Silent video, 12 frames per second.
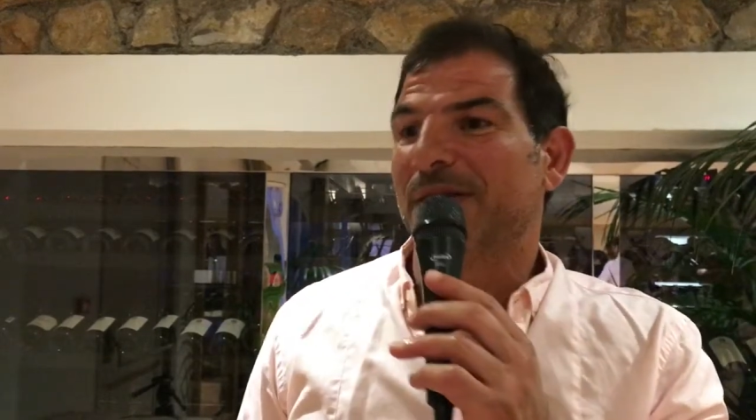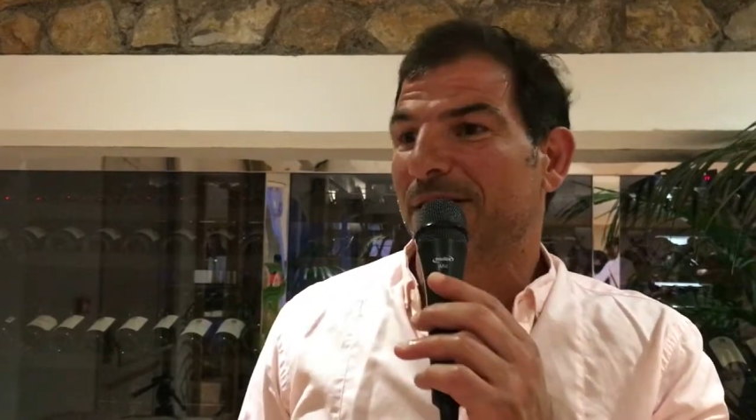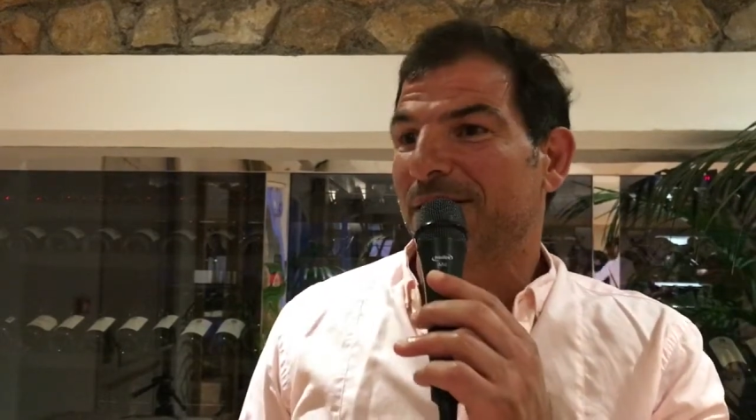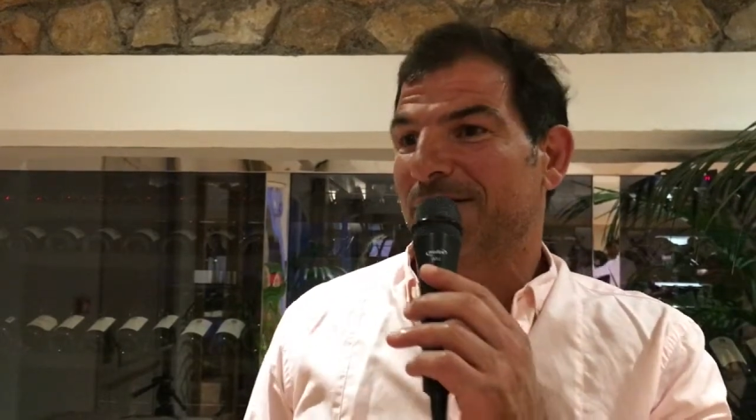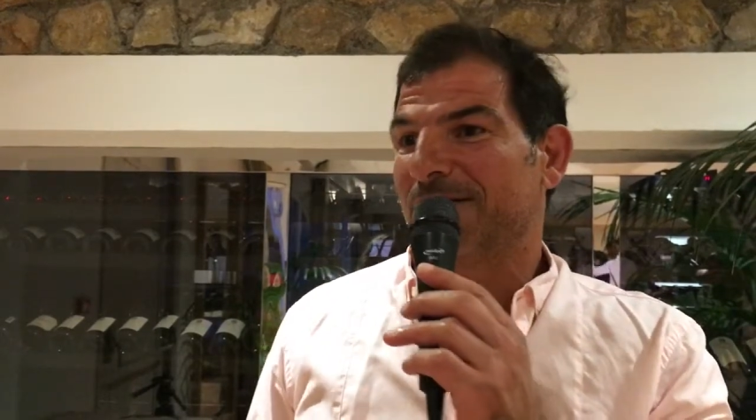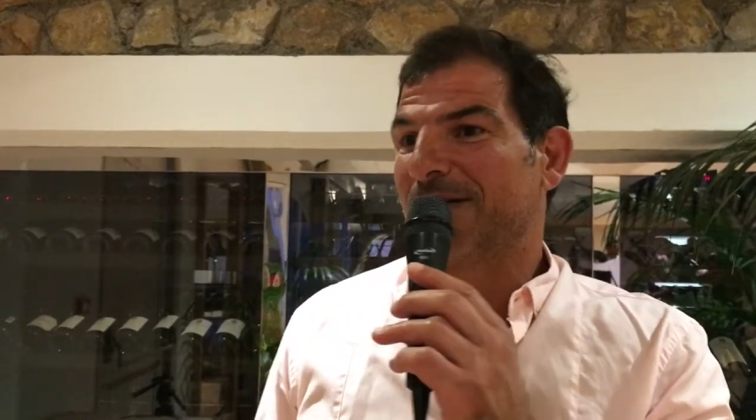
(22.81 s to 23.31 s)

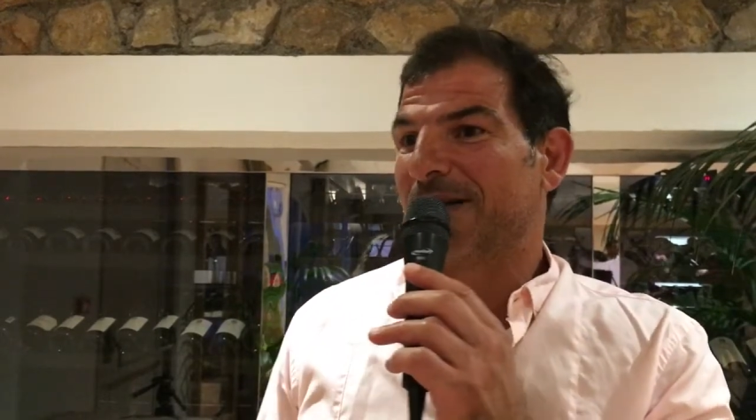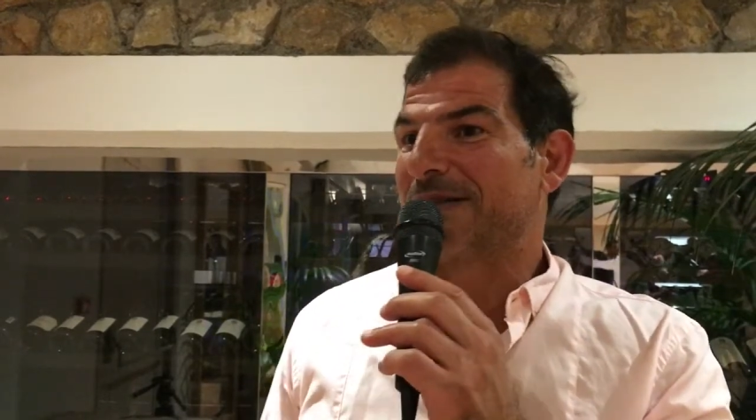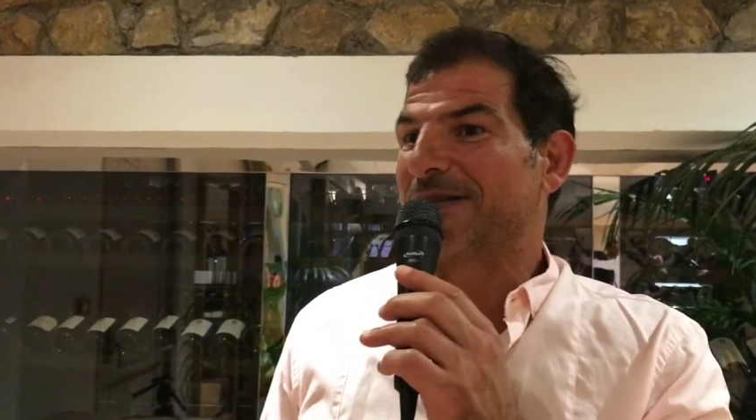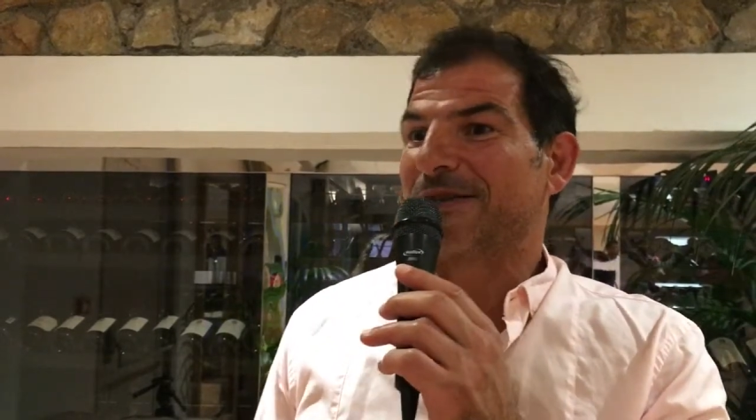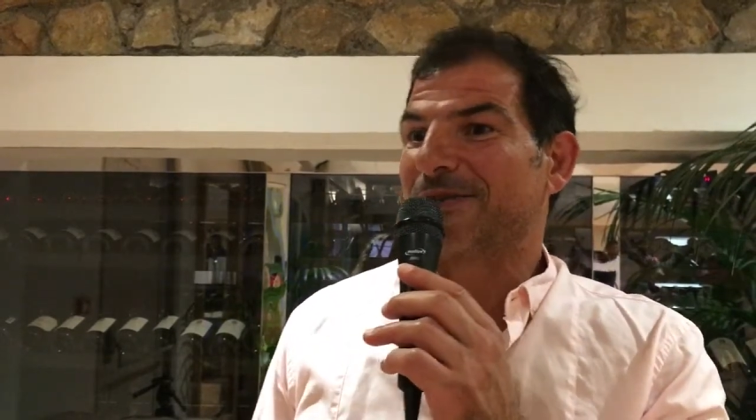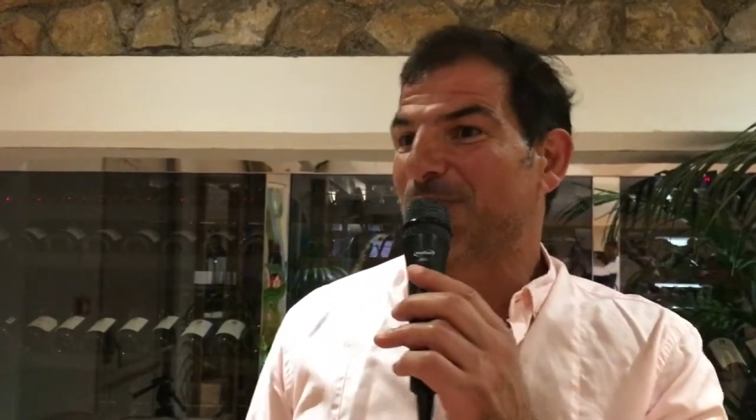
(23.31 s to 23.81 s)
ans,
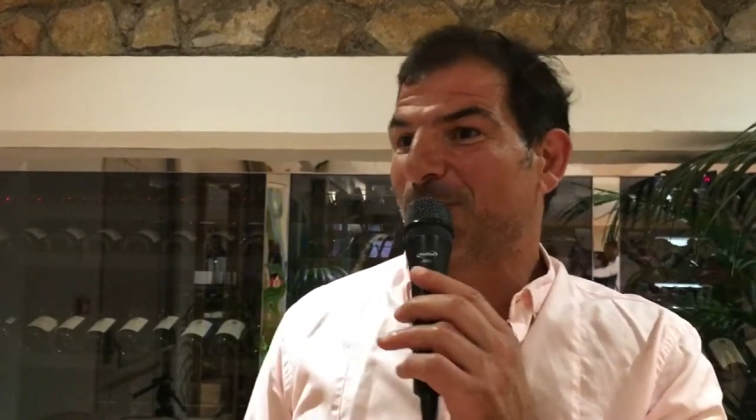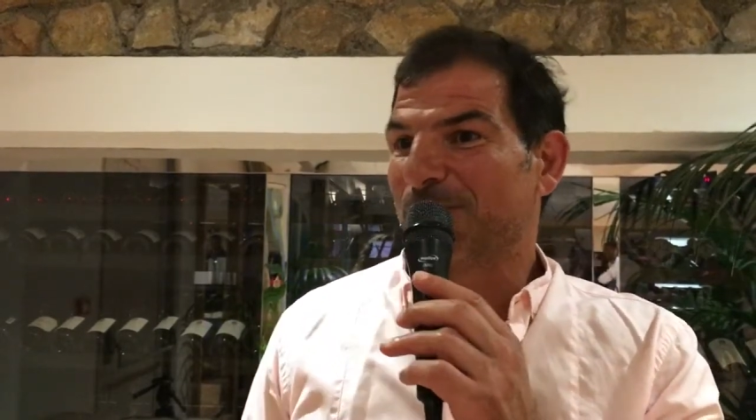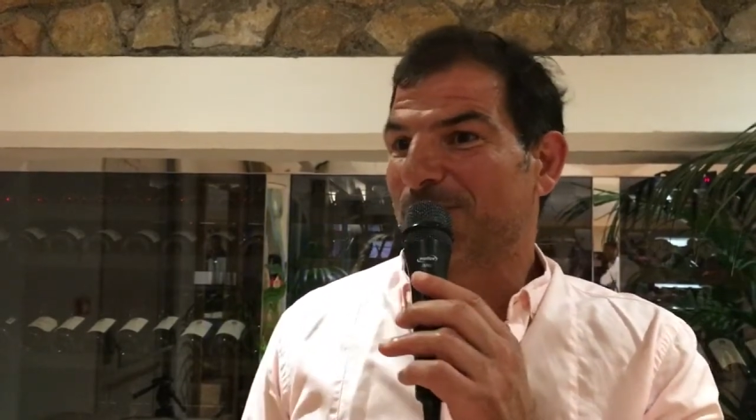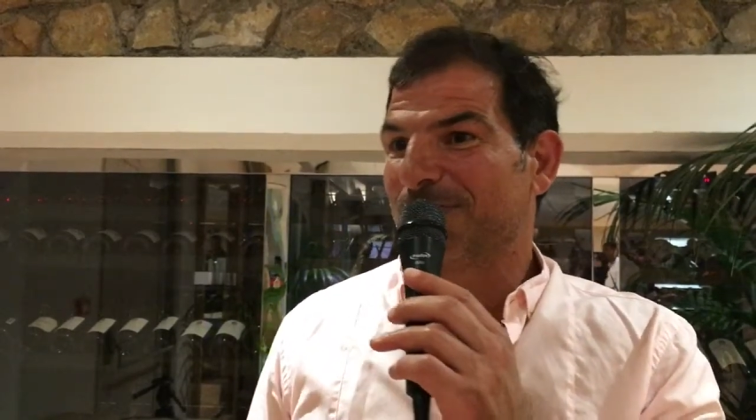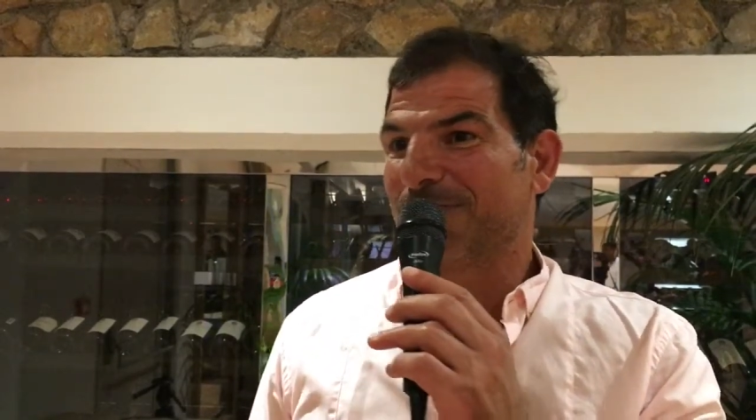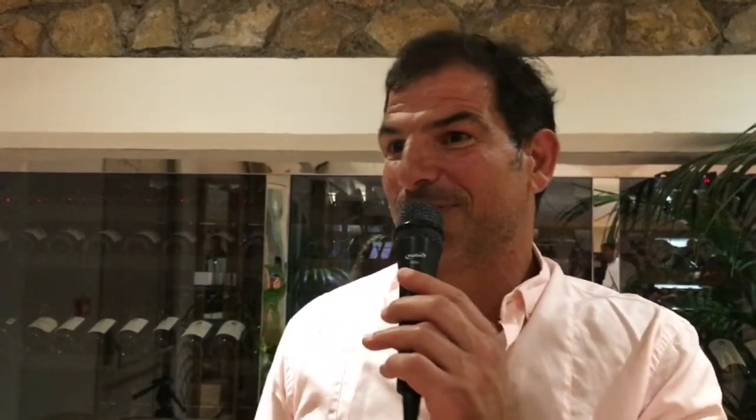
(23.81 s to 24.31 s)

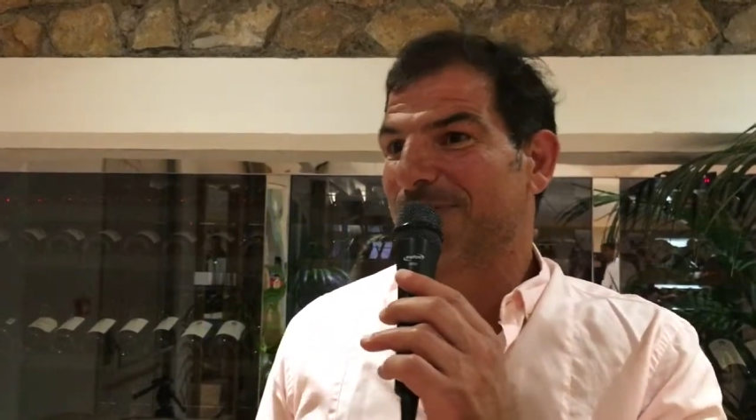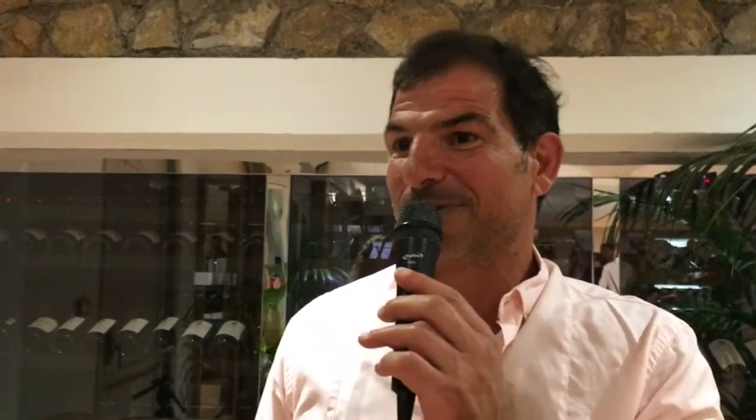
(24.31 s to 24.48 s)
l'ascension